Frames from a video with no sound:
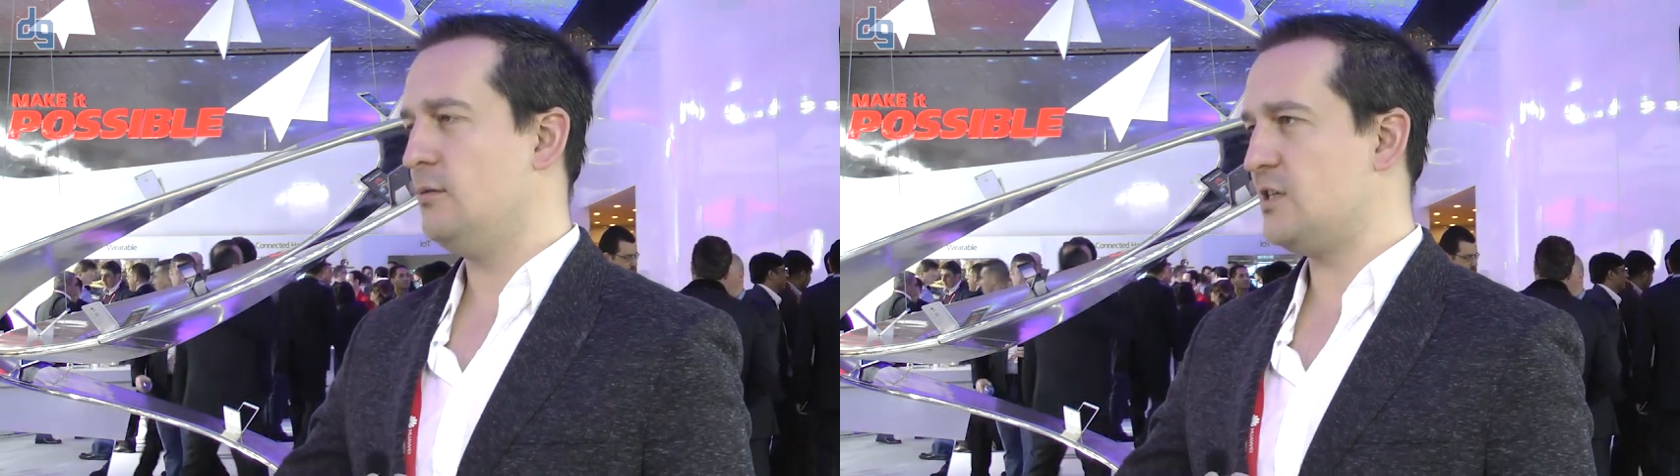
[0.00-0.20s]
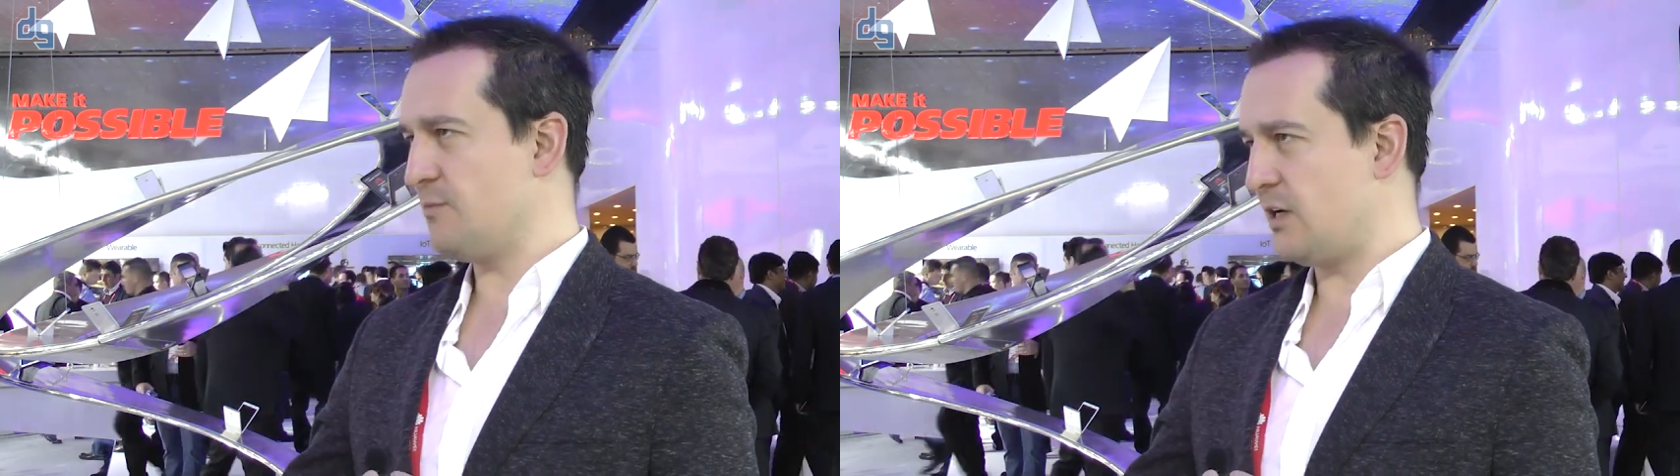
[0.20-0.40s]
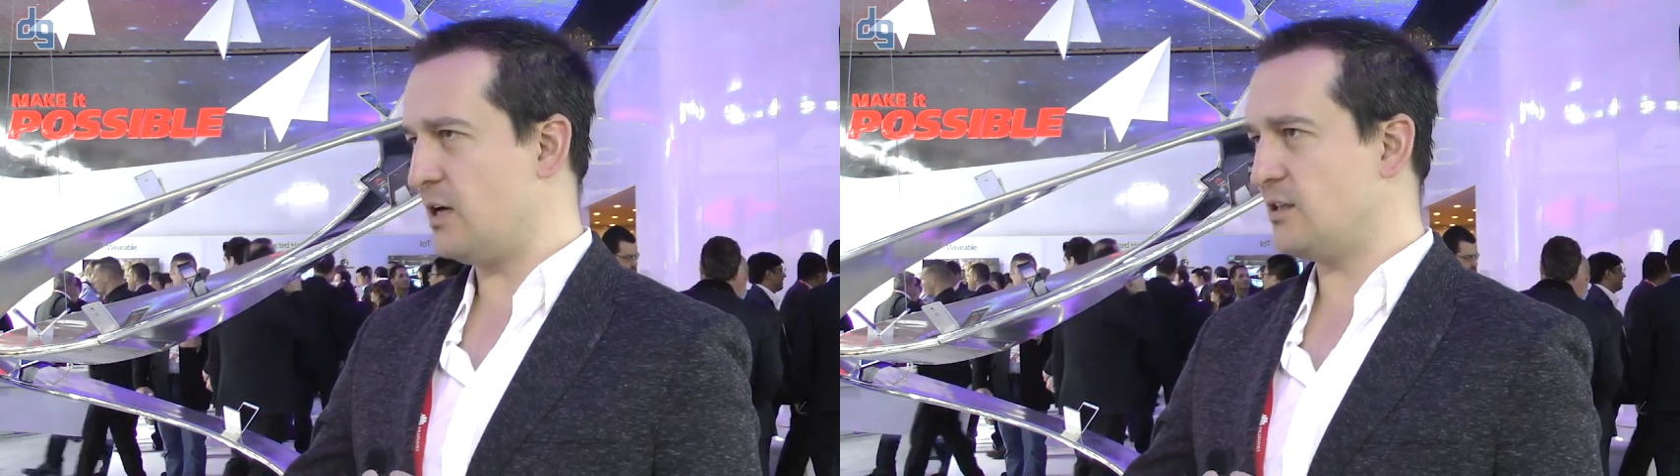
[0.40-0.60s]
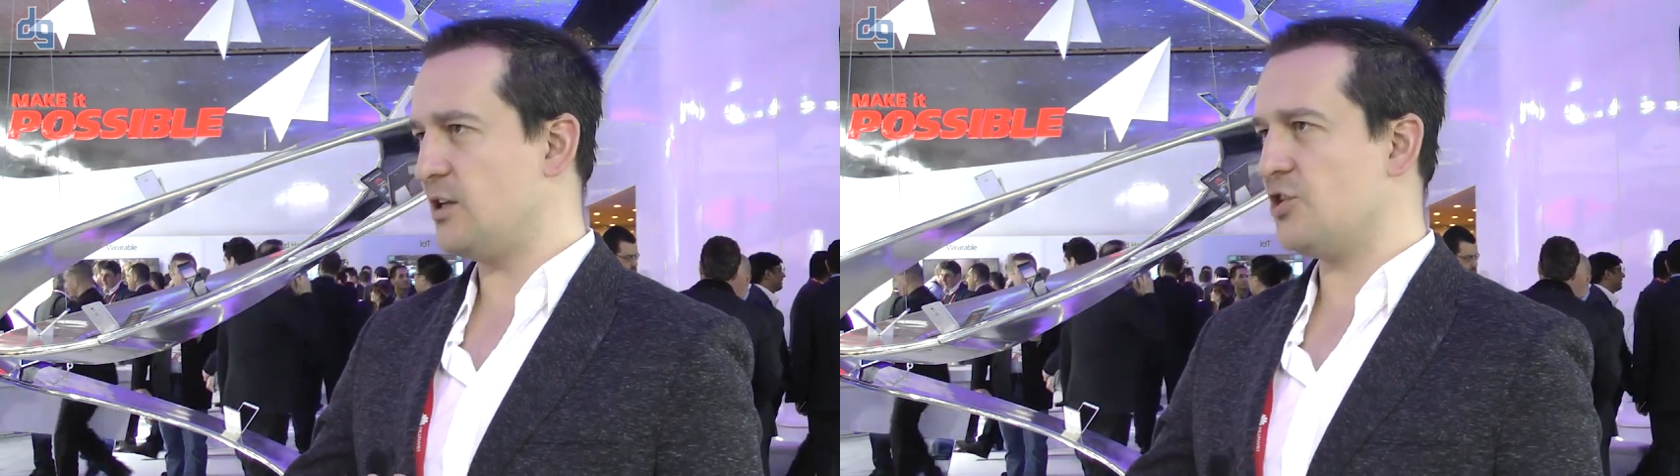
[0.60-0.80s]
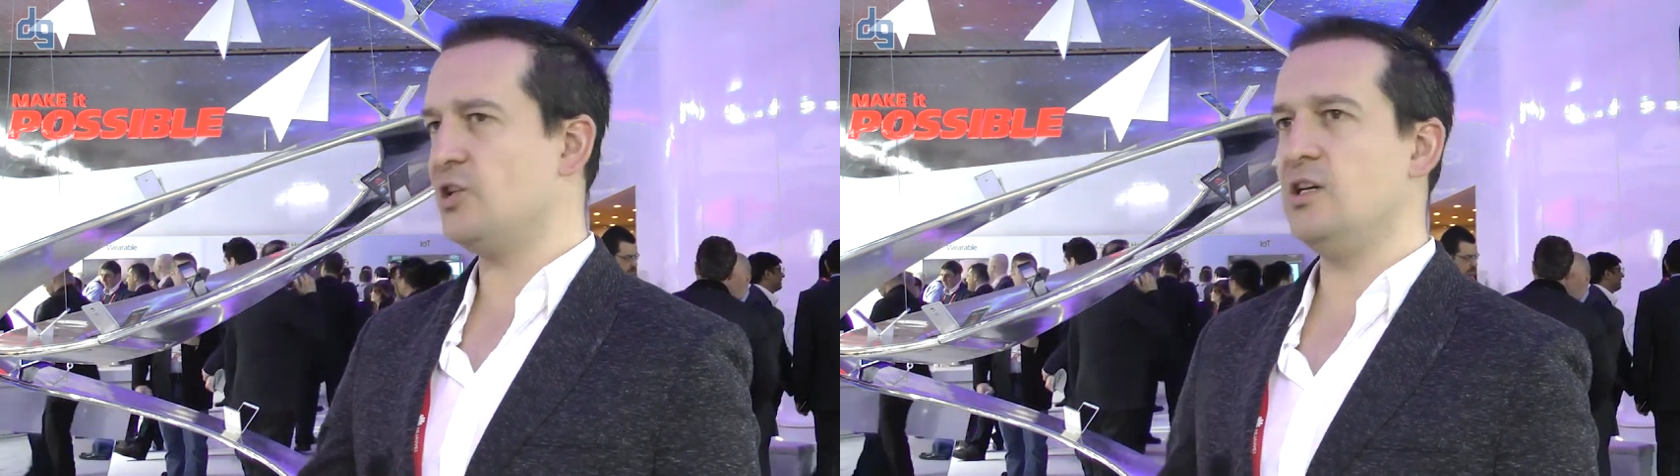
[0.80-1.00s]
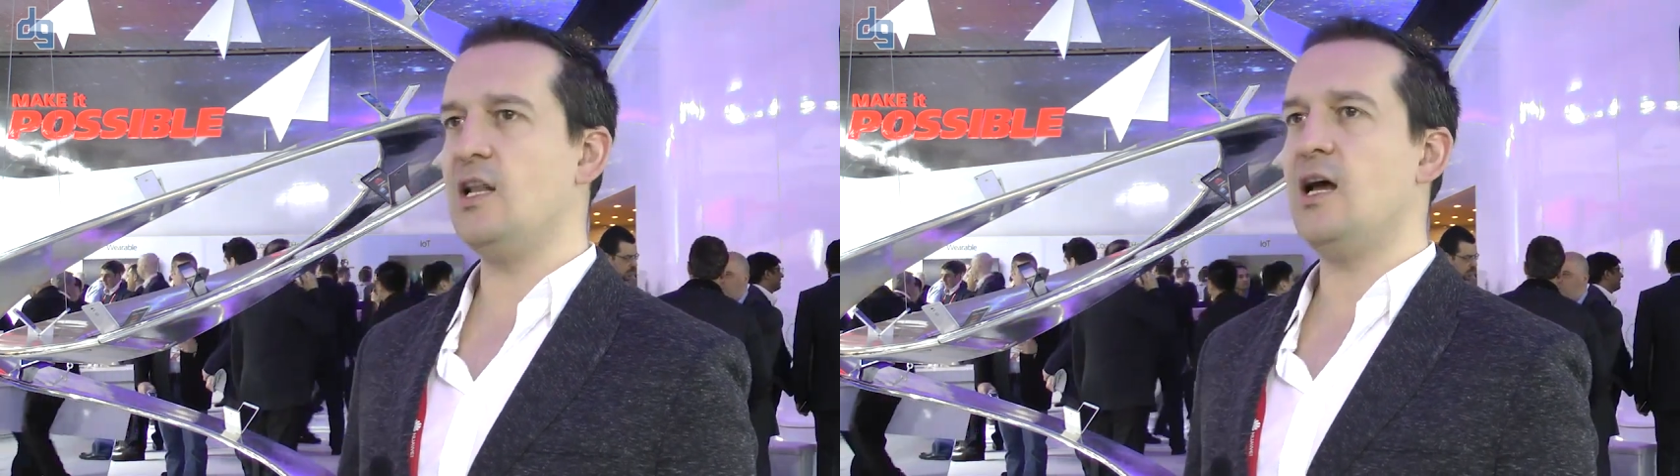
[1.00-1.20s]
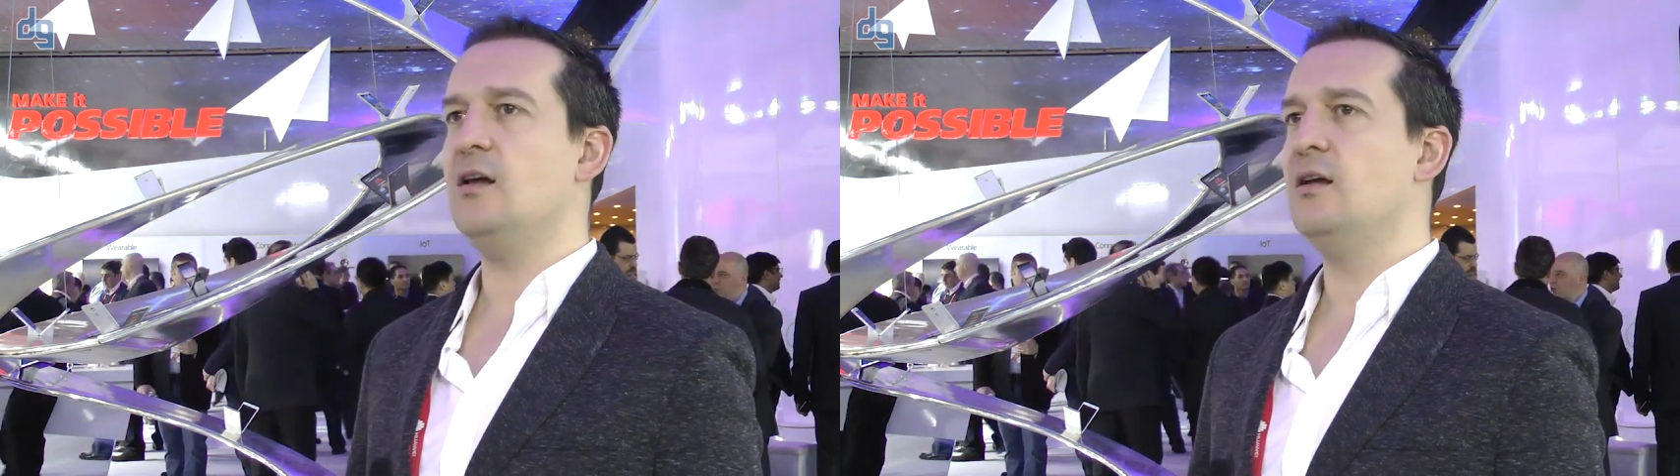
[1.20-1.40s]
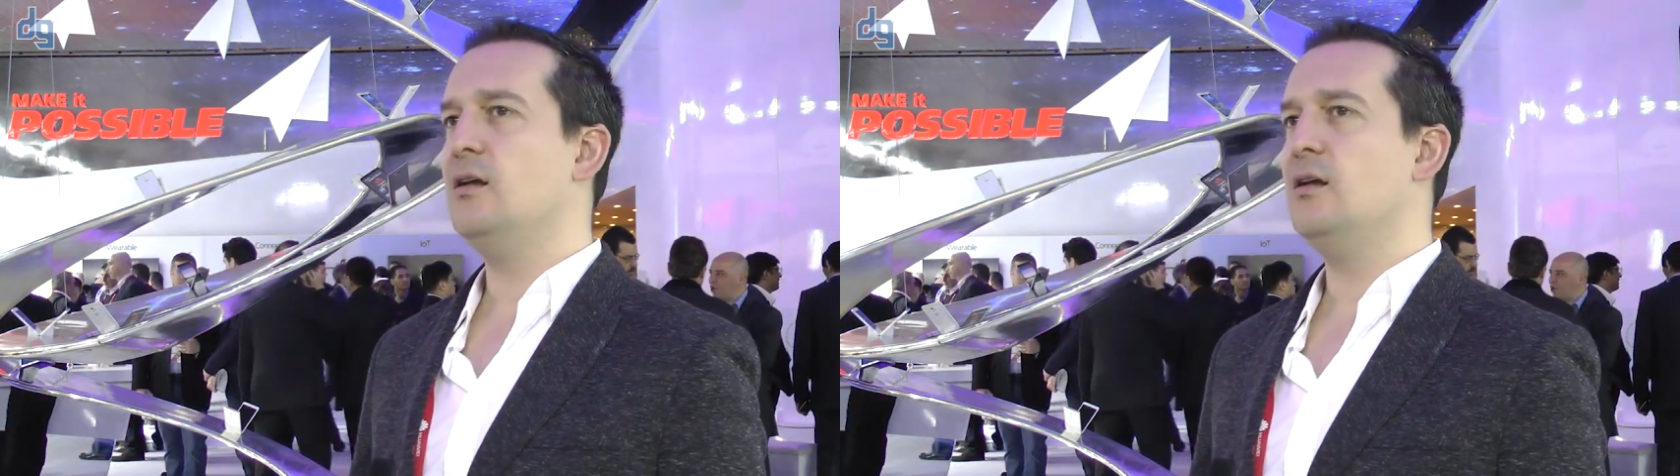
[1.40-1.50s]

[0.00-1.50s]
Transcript: Sim kart aracılığıyla